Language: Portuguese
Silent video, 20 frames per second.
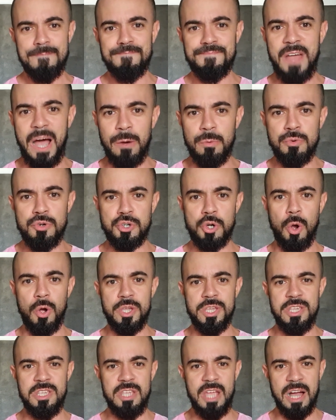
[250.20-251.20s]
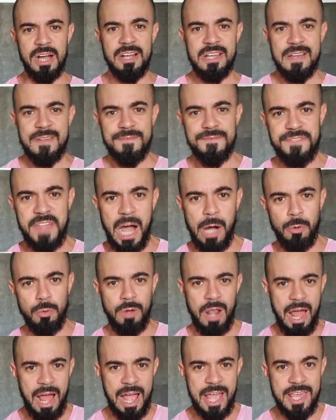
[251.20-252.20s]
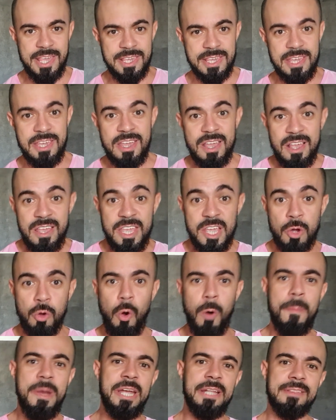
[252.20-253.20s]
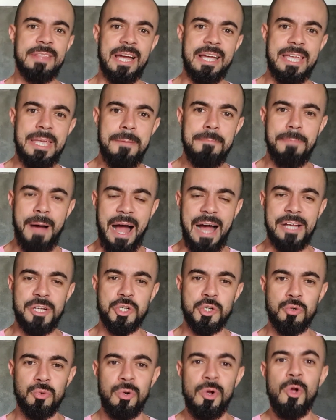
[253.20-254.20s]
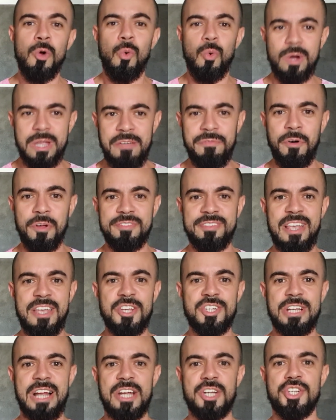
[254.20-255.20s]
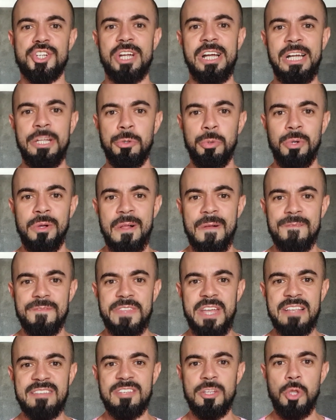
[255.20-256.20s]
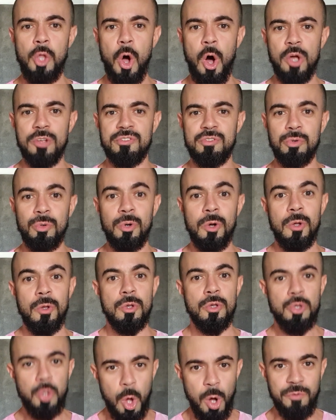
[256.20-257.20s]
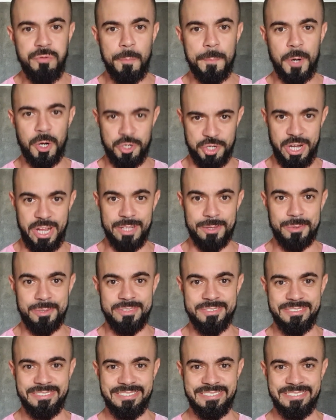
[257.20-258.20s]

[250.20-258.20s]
dá um joinha, dá um like e comenta aqui embaixo o que você está achando desse nosso novo projeto.